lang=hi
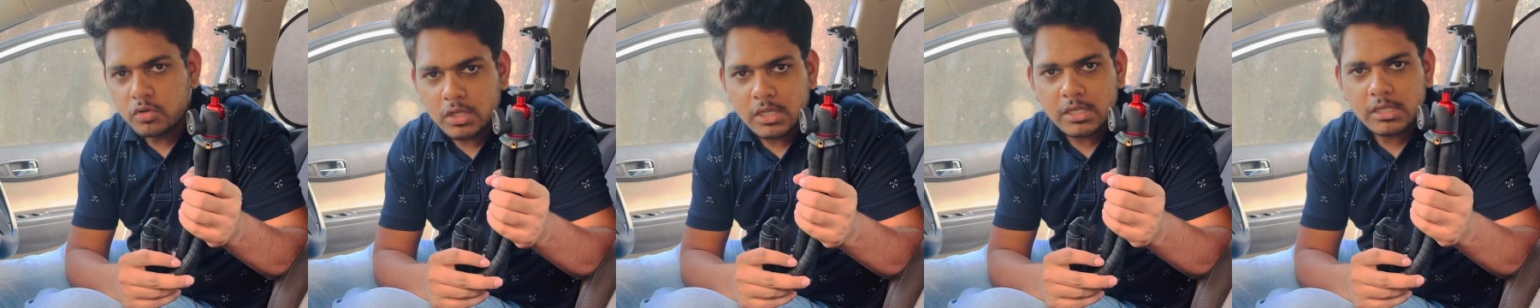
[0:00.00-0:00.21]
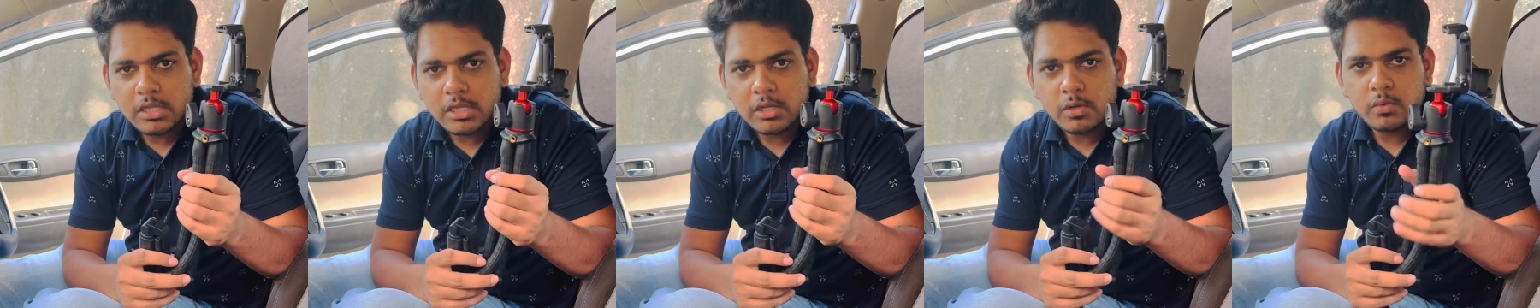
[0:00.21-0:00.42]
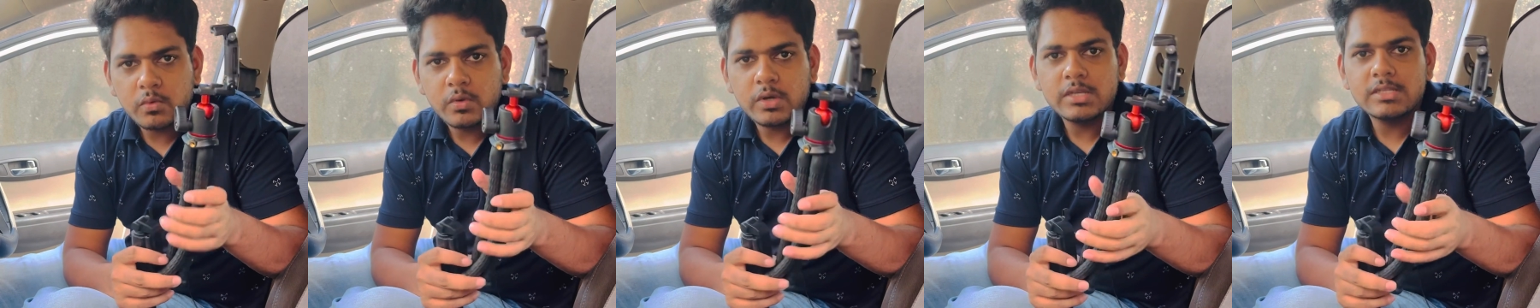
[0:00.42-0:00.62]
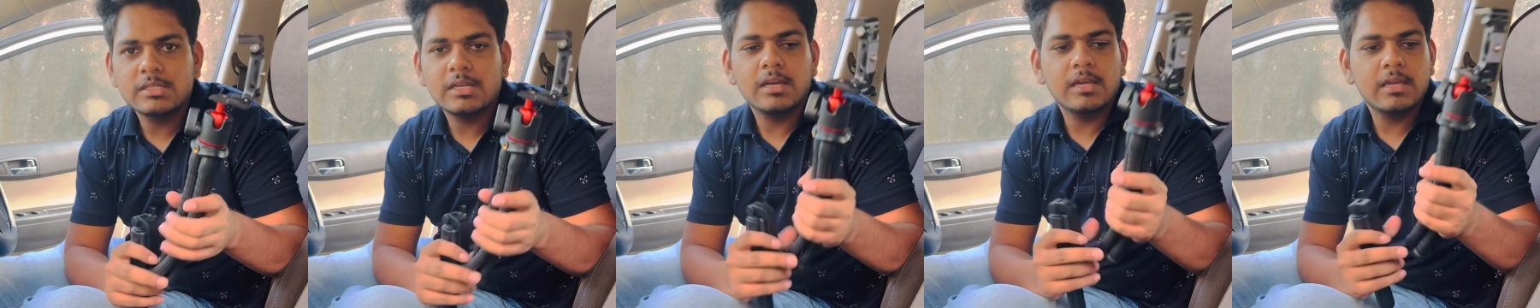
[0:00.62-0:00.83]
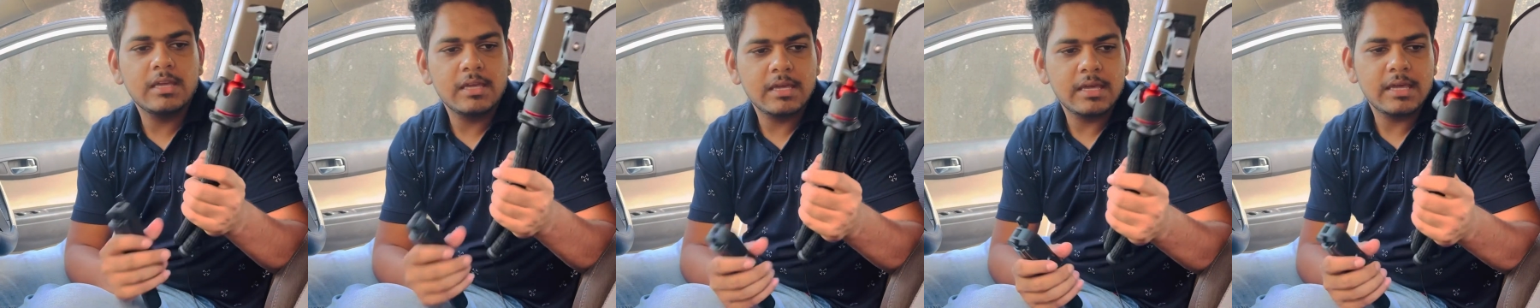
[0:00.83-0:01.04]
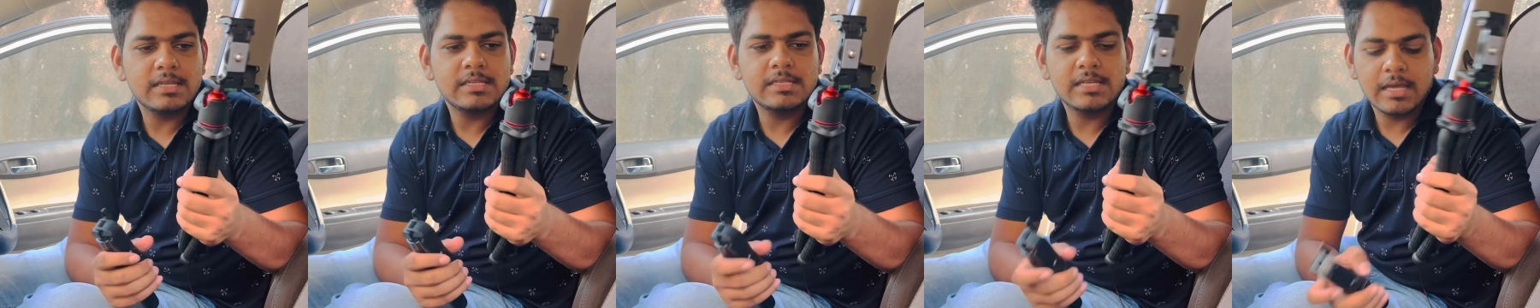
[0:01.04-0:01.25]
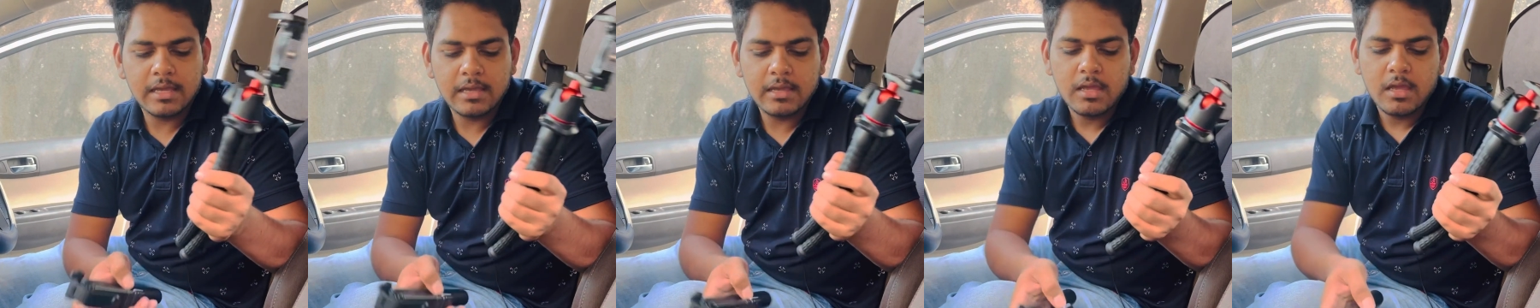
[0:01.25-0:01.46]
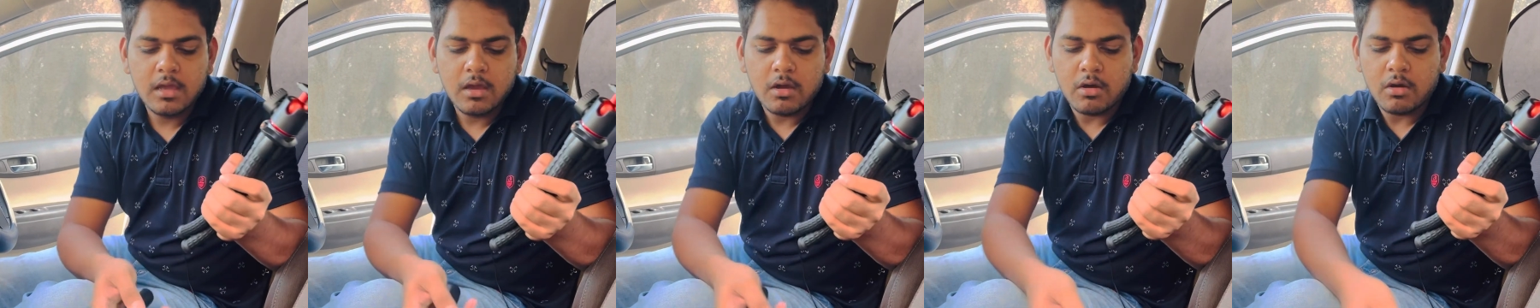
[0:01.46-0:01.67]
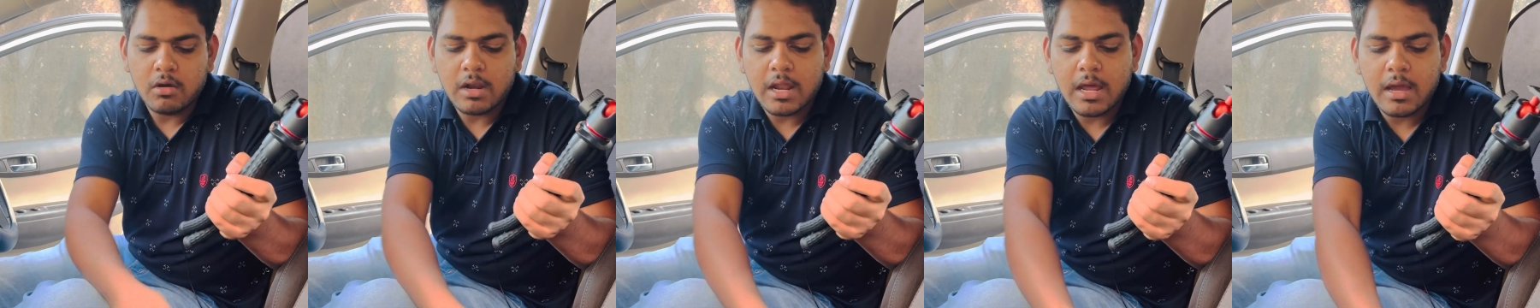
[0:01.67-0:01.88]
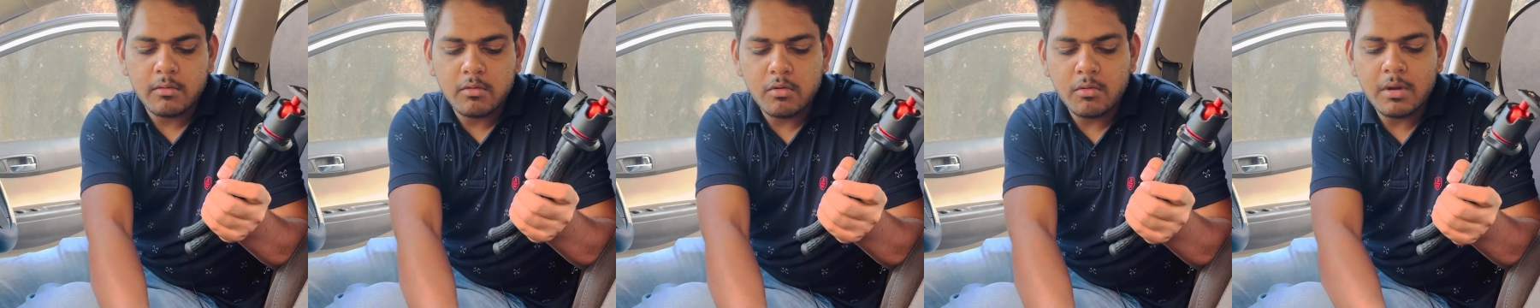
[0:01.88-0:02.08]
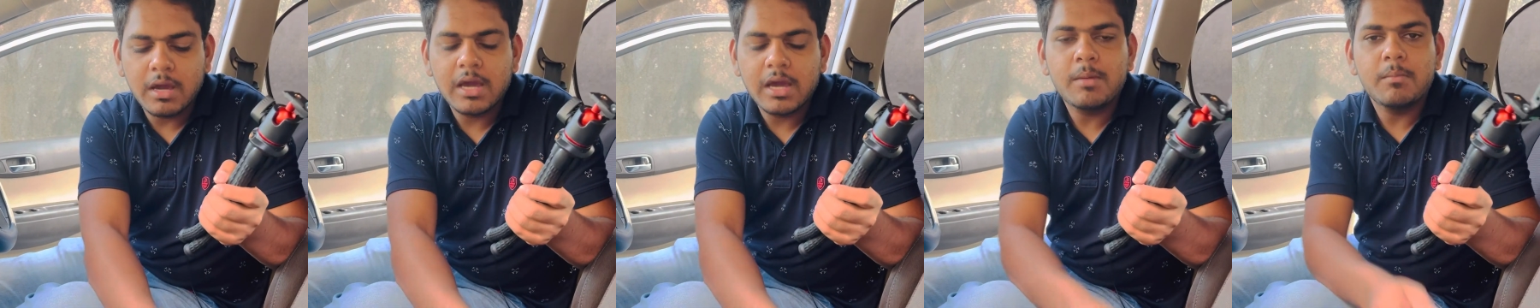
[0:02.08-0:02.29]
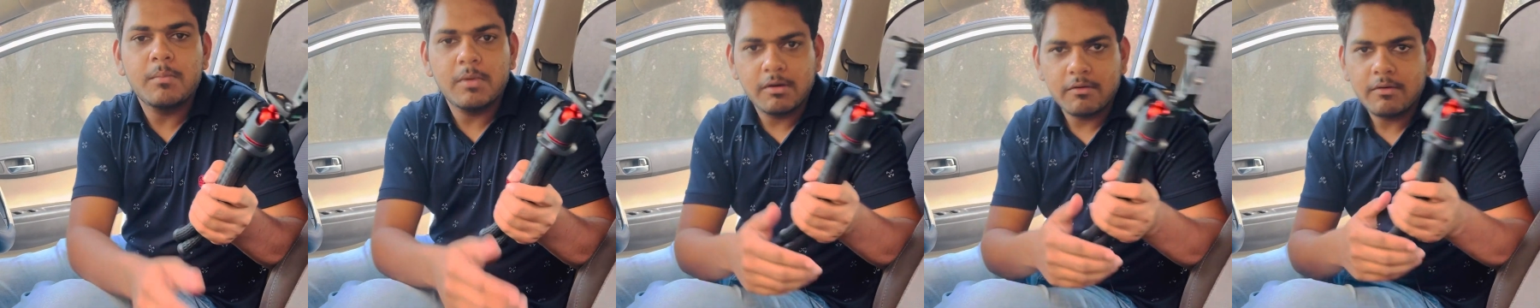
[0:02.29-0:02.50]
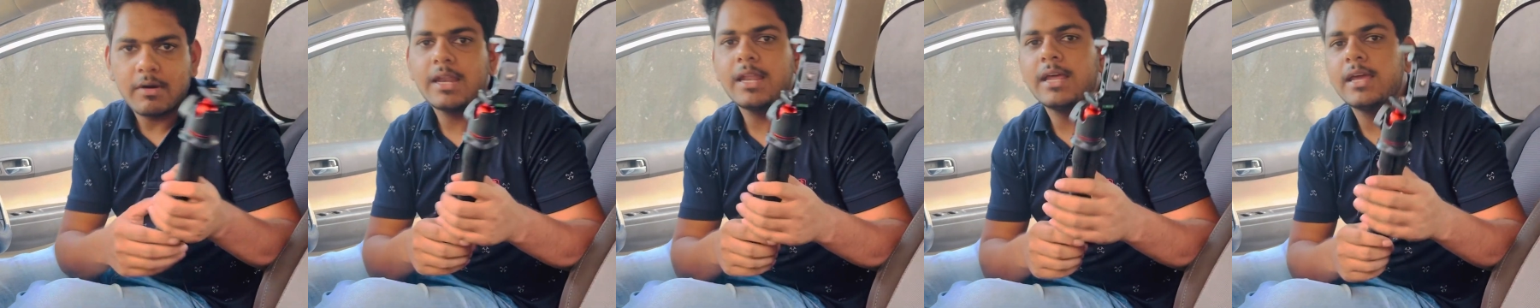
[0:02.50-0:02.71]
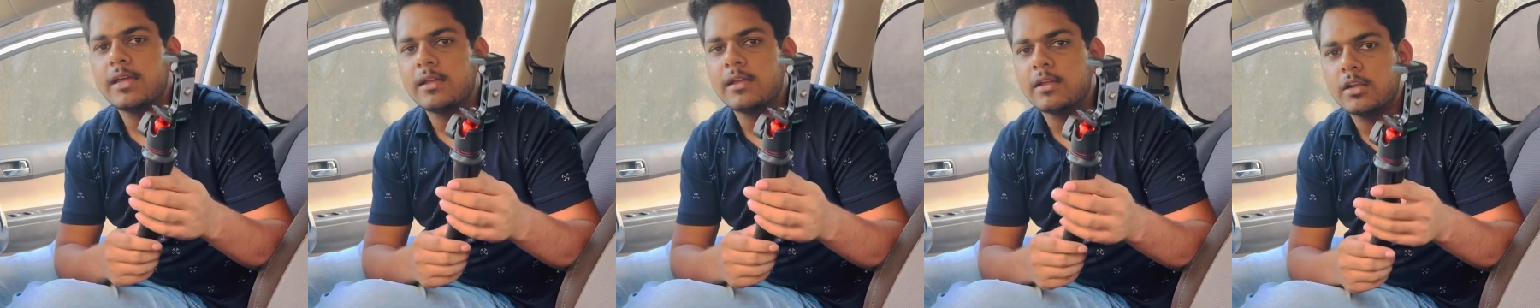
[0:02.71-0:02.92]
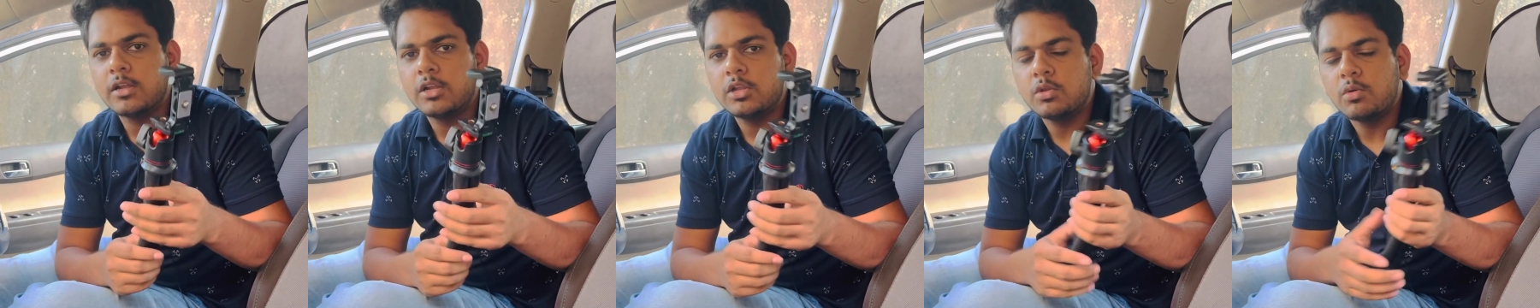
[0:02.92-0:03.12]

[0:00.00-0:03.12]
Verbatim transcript: देता रहूँगा इसका कि कैसा है और आपको अगर मंगवाना है